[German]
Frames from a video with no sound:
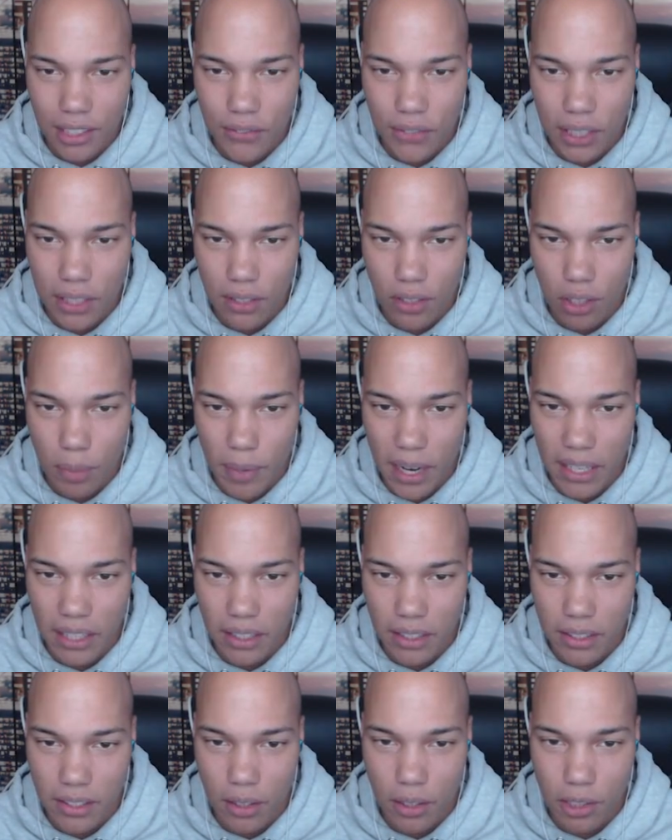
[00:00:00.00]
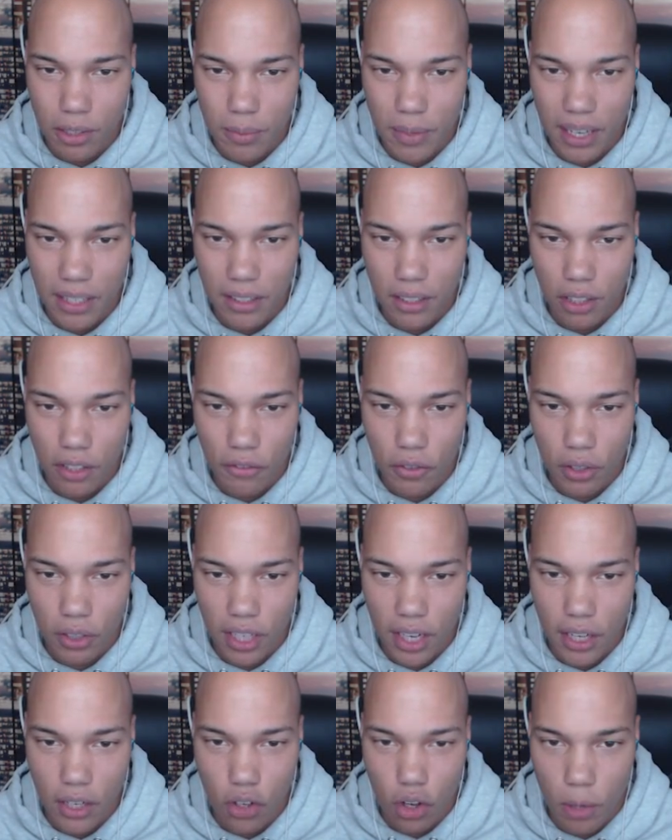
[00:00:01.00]
Das wird jetzt auch nochmal einiges ausmachen. Er hat doch vorhin
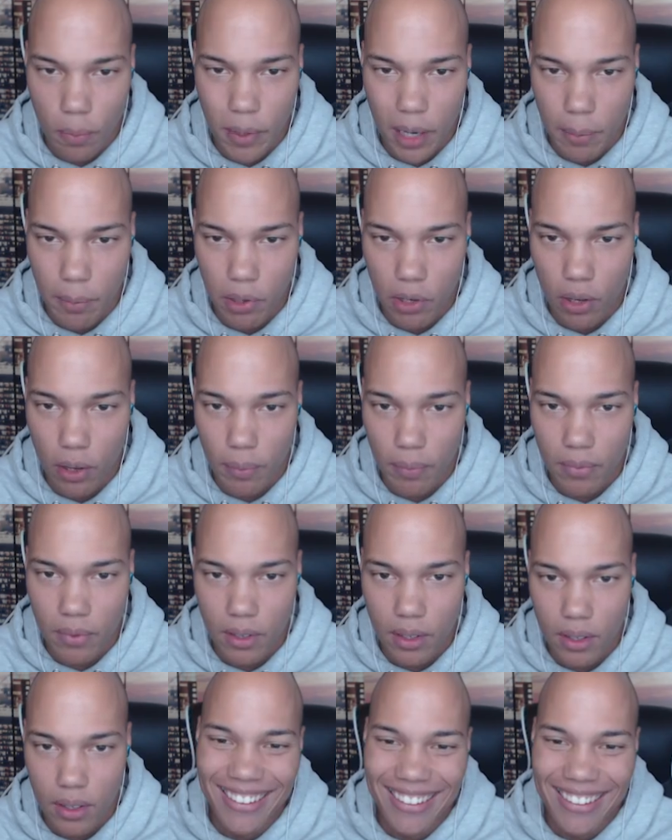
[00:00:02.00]
keinen Knockback bekommen.